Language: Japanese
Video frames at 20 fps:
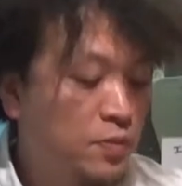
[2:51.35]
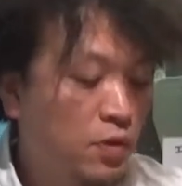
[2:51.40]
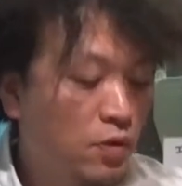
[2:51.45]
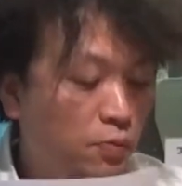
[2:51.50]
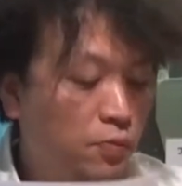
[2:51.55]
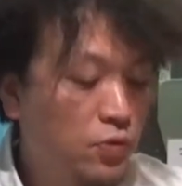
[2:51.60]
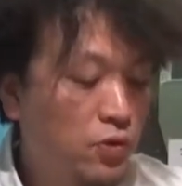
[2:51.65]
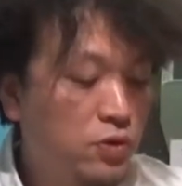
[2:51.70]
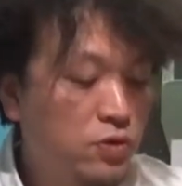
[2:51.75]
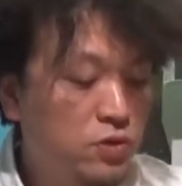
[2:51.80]

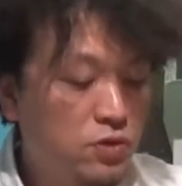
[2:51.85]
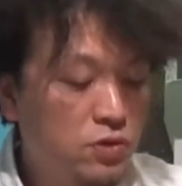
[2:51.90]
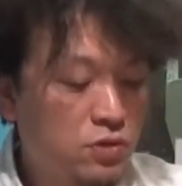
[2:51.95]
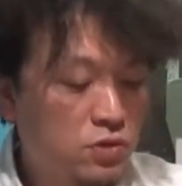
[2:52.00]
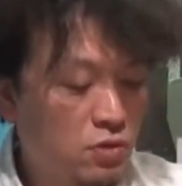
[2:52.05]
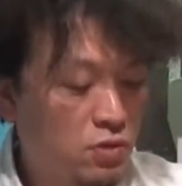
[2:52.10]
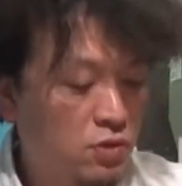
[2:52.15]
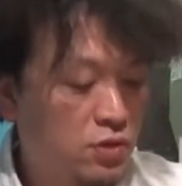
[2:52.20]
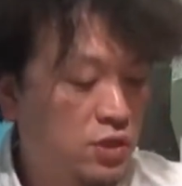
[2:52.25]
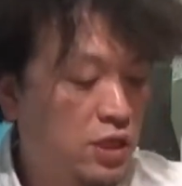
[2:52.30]
の
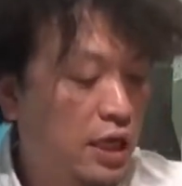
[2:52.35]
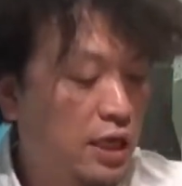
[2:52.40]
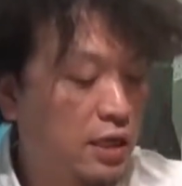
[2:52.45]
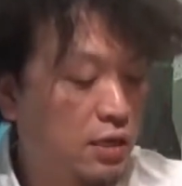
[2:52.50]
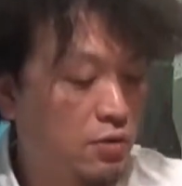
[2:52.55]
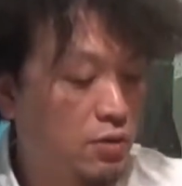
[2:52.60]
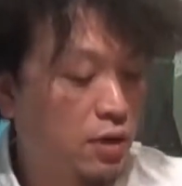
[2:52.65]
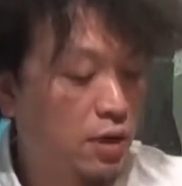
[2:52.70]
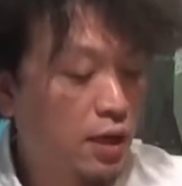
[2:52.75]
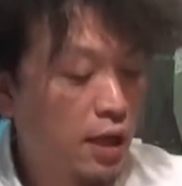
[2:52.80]
プロデュースをした
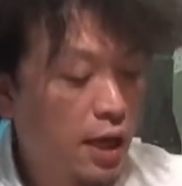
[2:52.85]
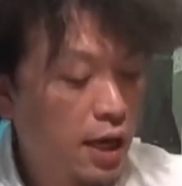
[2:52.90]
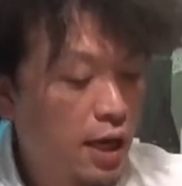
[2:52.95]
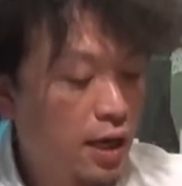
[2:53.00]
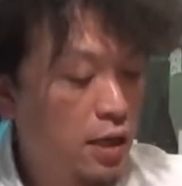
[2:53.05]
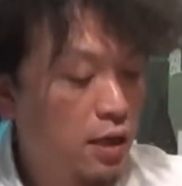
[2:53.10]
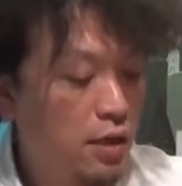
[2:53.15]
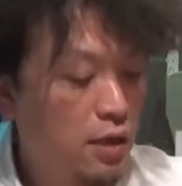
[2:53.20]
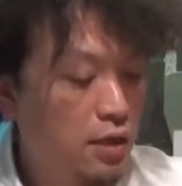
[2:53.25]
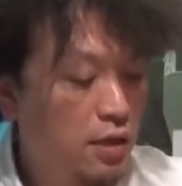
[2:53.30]
りとかね「
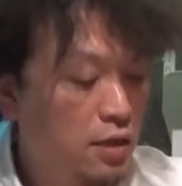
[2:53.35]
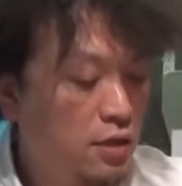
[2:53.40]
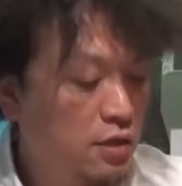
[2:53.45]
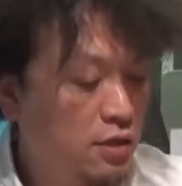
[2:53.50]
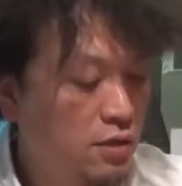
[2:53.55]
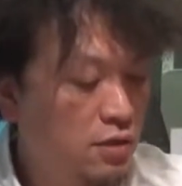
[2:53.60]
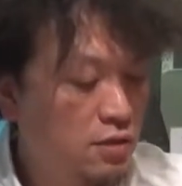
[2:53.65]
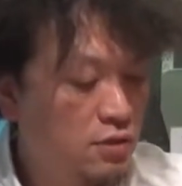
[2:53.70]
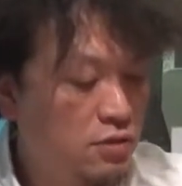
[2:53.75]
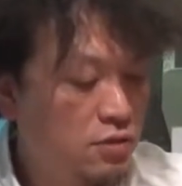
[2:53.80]

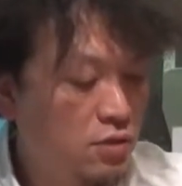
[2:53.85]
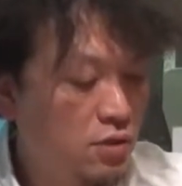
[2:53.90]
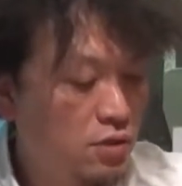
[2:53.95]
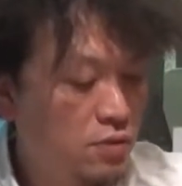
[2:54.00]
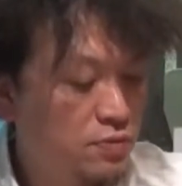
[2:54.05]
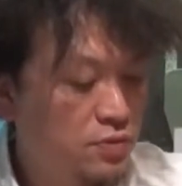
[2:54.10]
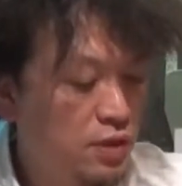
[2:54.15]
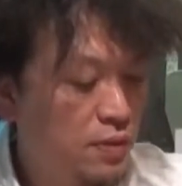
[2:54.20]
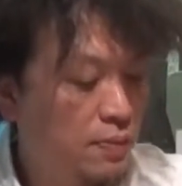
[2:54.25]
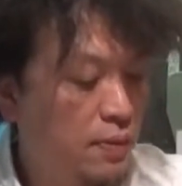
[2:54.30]
Eyes
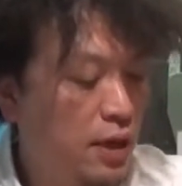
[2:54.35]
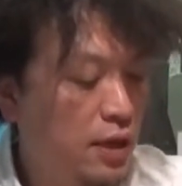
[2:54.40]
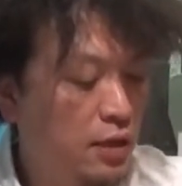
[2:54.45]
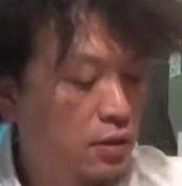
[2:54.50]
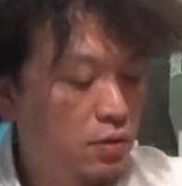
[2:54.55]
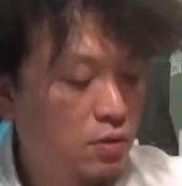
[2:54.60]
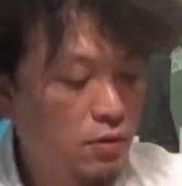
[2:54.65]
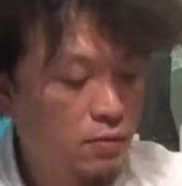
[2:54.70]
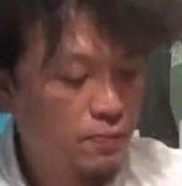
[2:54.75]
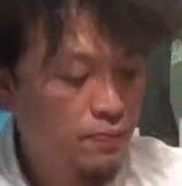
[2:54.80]
of the
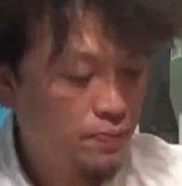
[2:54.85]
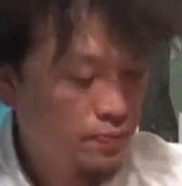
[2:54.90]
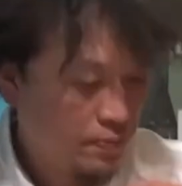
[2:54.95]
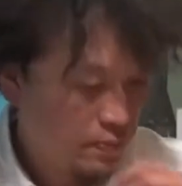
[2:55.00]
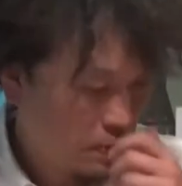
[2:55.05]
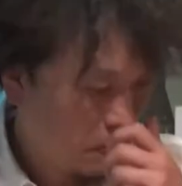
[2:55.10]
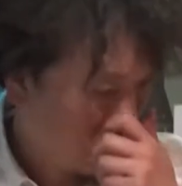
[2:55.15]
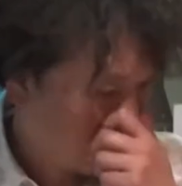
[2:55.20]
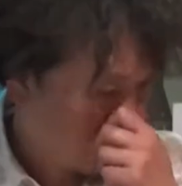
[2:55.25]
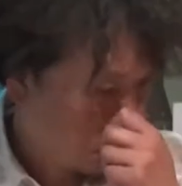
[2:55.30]

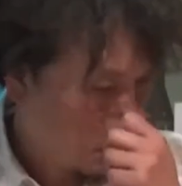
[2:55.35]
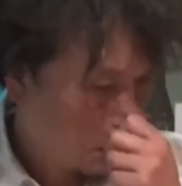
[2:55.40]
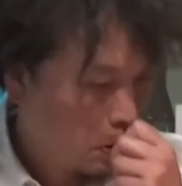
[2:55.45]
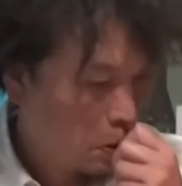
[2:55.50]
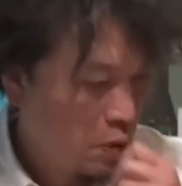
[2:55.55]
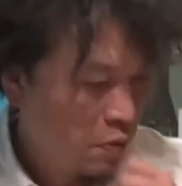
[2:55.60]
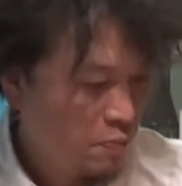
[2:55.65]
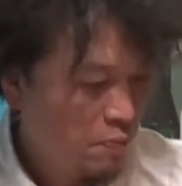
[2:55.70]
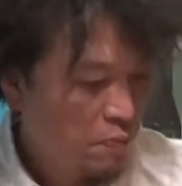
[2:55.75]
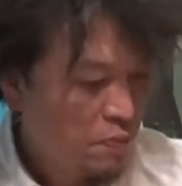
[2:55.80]

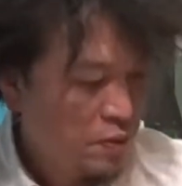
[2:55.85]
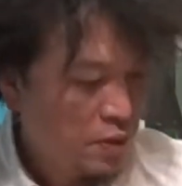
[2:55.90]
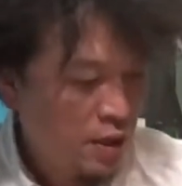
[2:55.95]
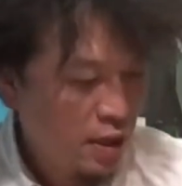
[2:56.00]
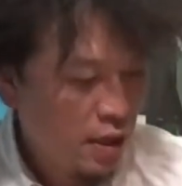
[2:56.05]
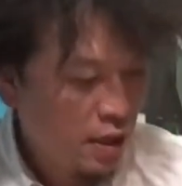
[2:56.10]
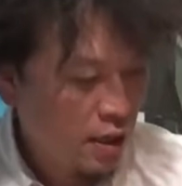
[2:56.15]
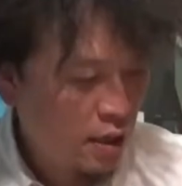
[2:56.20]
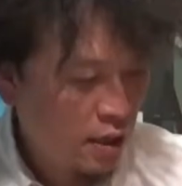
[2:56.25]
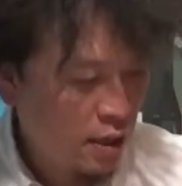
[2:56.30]
Mind」
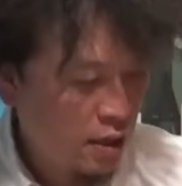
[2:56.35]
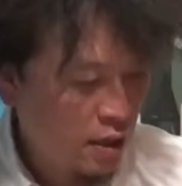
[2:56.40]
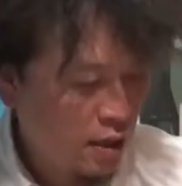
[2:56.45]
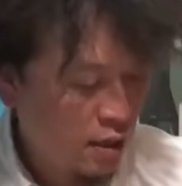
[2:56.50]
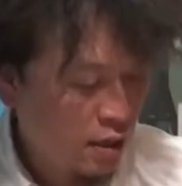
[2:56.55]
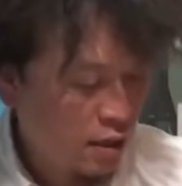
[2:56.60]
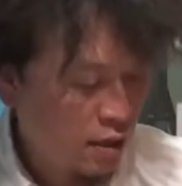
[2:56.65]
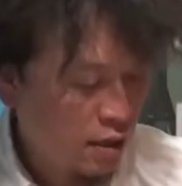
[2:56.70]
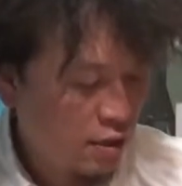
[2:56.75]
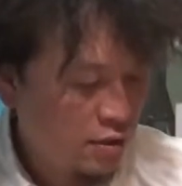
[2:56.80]

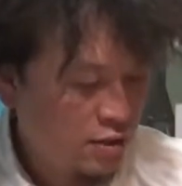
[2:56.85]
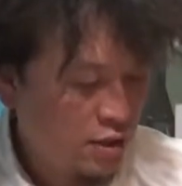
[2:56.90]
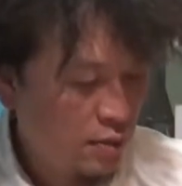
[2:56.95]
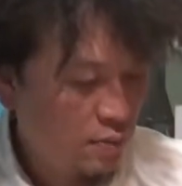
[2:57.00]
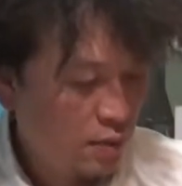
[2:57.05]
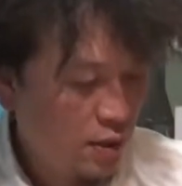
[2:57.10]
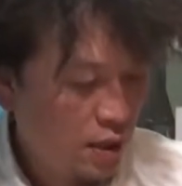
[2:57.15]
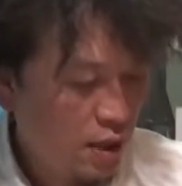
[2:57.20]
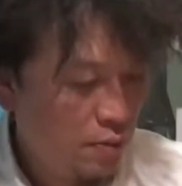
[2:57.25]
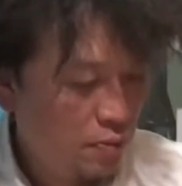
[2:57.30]
えー、
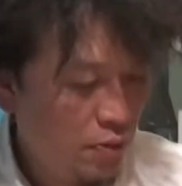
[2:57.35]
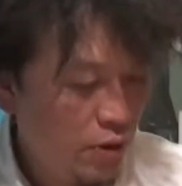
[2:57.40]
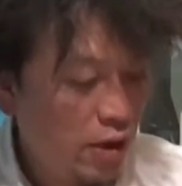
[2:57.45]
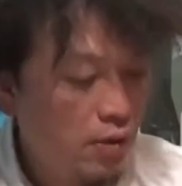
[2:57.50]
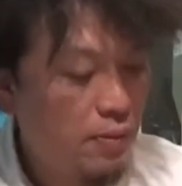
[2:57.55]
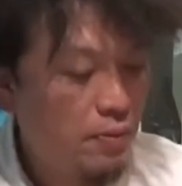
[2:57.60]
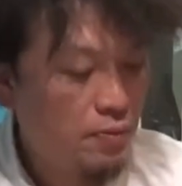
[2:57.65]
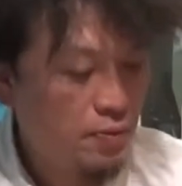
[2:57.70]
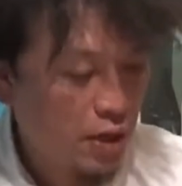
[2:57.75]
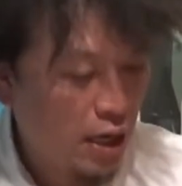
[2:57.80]
全米
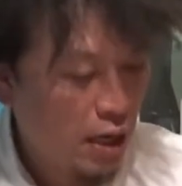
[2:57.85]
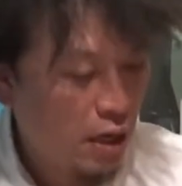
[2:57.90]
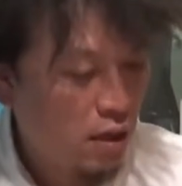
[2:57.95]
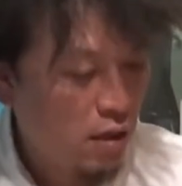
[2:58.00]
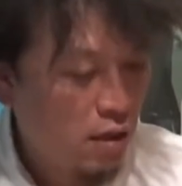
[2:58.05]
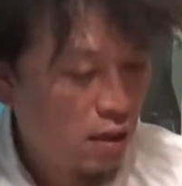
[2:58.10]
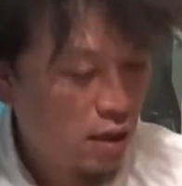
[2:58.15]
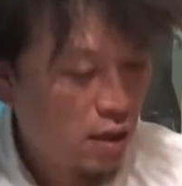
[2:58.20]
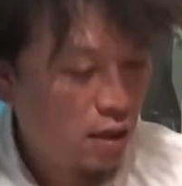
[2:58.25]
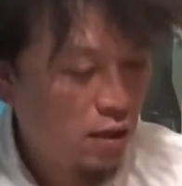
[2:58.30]
デビューアルバムか
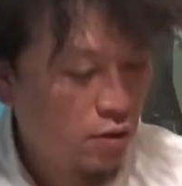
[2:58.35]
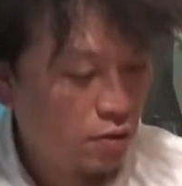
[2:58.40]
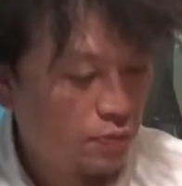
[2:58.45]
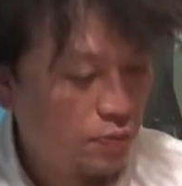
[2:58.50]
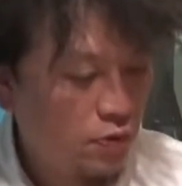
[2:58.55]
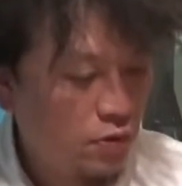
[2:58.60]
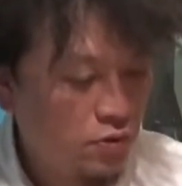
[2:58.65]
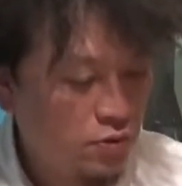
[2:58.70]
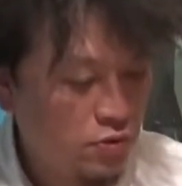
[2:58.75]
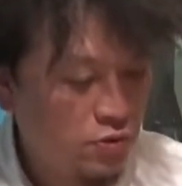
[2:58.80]
の
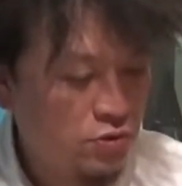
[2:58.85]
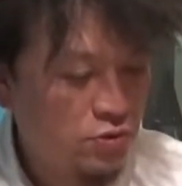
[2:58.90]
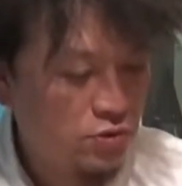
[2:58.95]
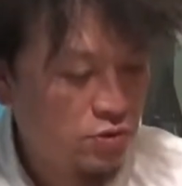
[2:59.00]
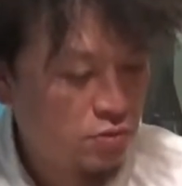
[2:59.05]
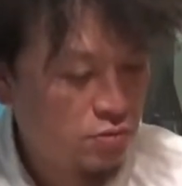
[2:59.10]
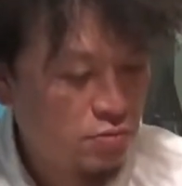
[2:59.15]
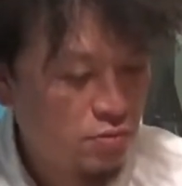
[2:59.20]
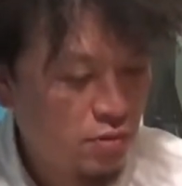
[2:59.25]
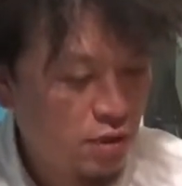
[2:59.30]
プロデュース、